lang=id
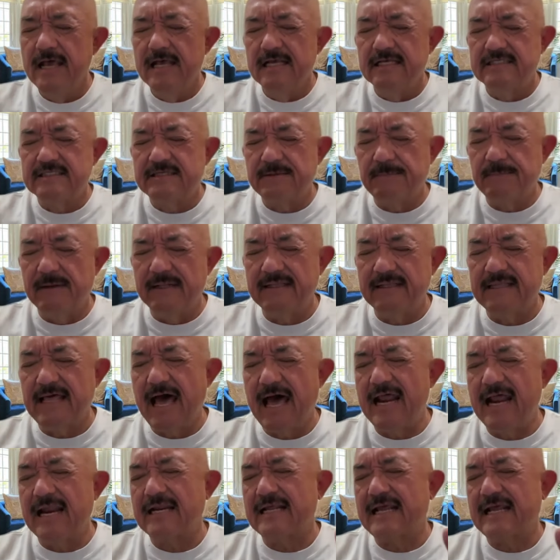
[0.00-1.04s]

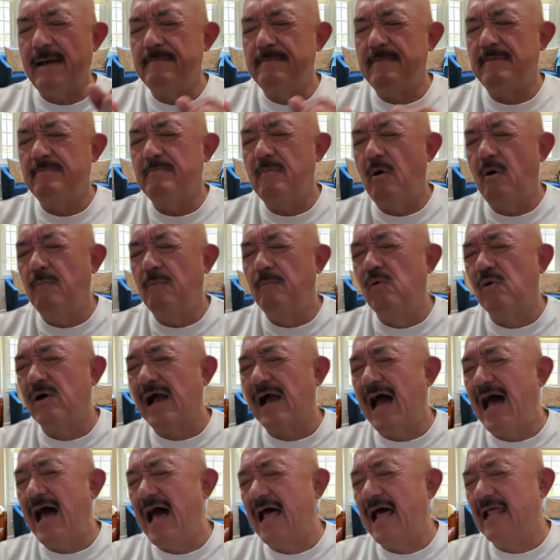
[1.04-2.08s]
Sebentar kami mau
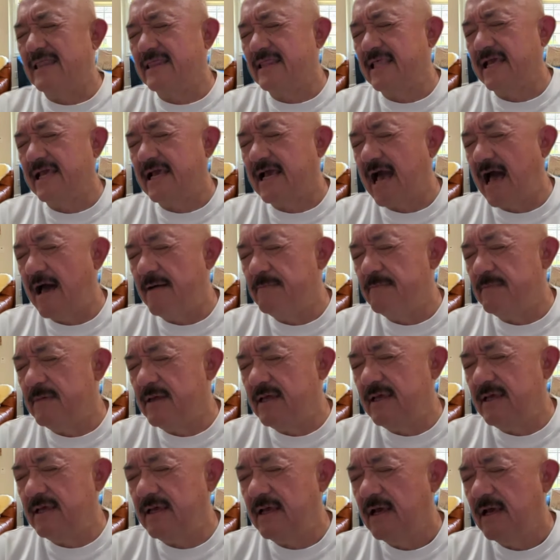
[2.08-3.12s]
buka hati
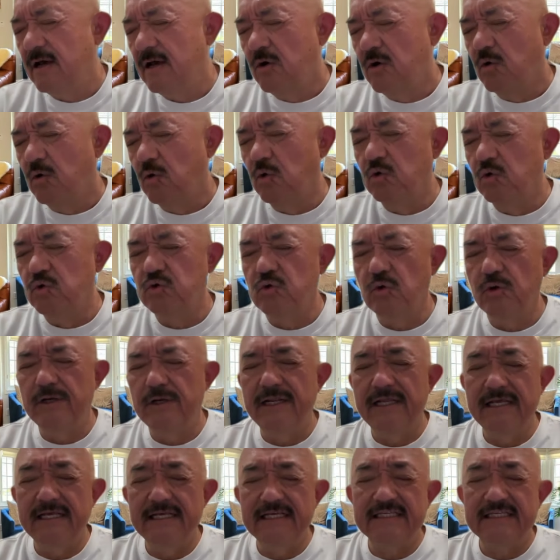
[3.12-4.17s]
kami untuk
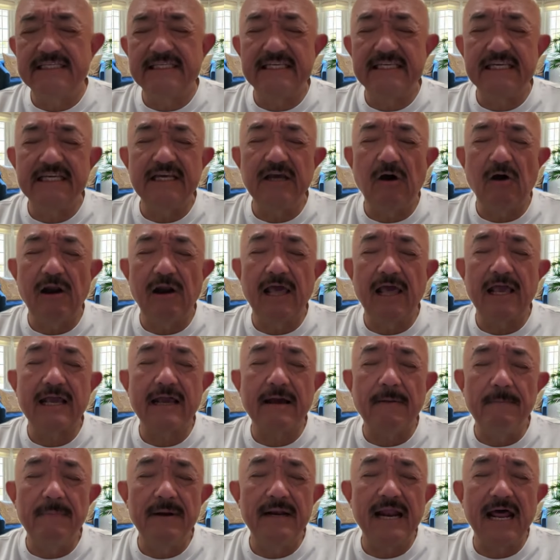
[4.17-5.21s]
diisi oleh
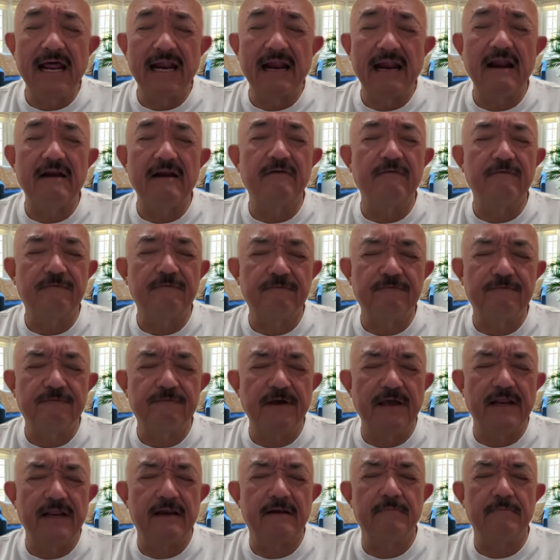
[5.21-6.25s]
kebenaran
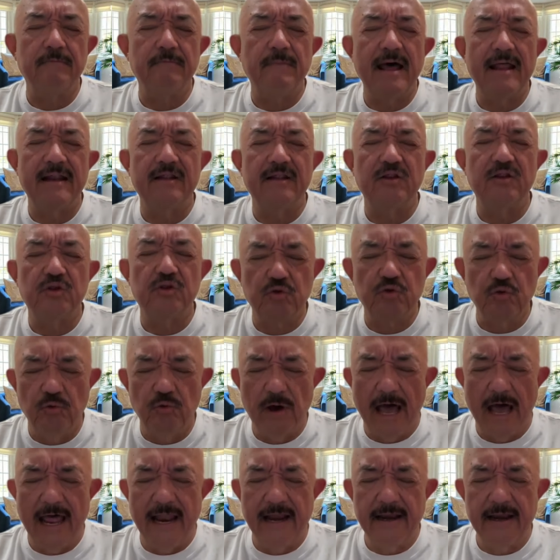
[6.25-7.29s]
firman
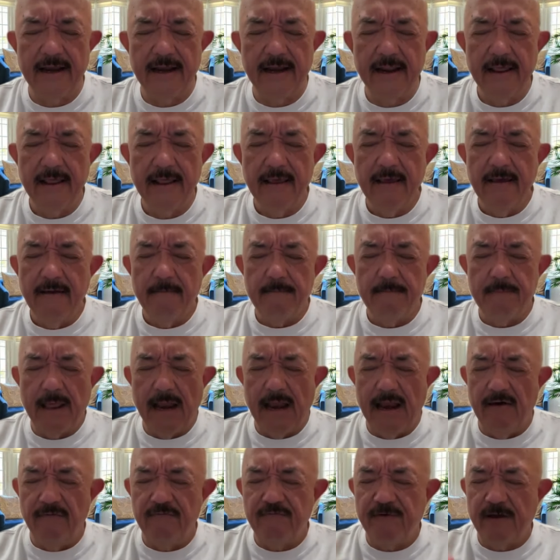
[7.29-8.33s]
Tuhan.
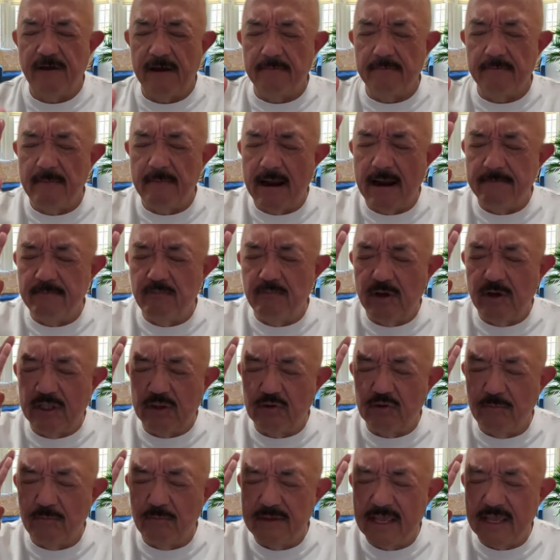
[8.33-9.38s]
Biarlah firman-Mu
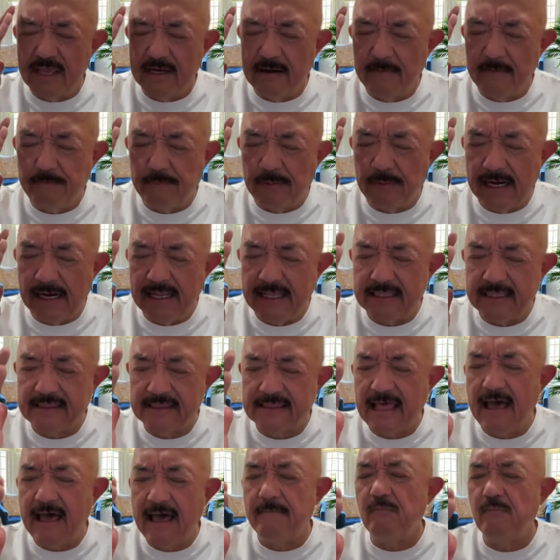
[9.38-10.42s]
itu menjadi
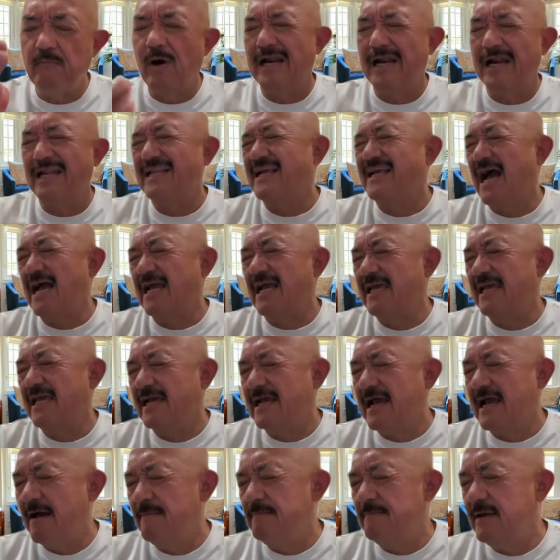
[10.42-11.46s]
pelita buat kaki
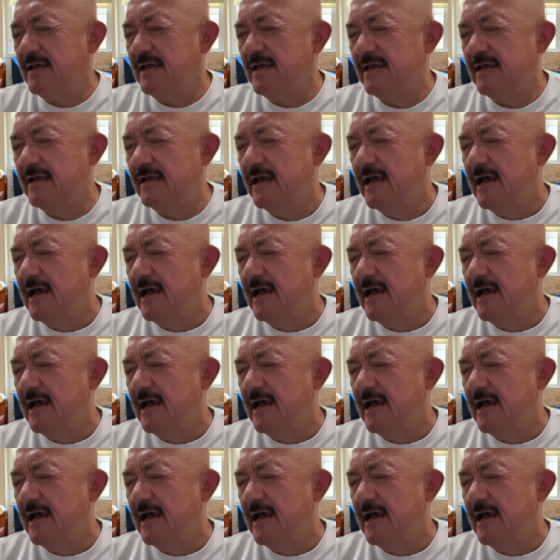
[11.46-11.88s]
kami